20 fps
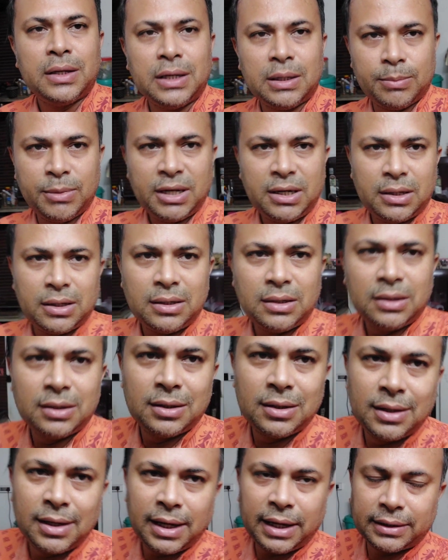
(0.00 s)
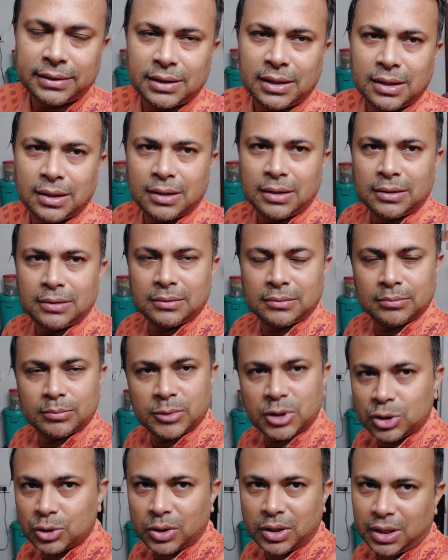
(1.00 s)
এবারের একটা
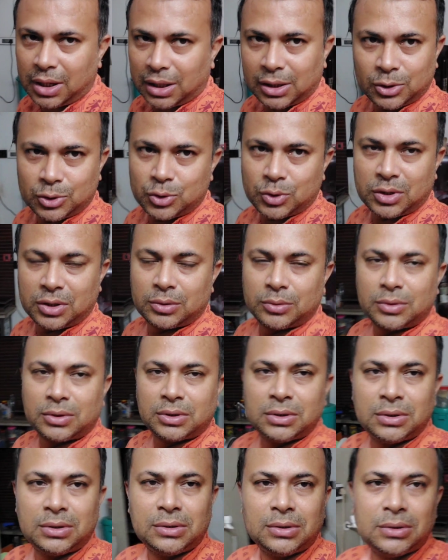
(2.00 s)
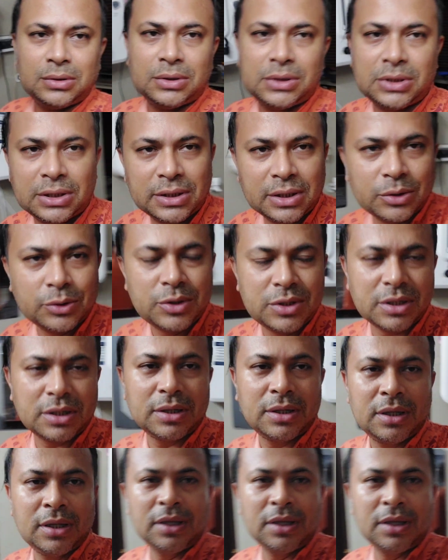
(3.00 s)
বিষয় আলোচনা করি সেটা হচ্ছে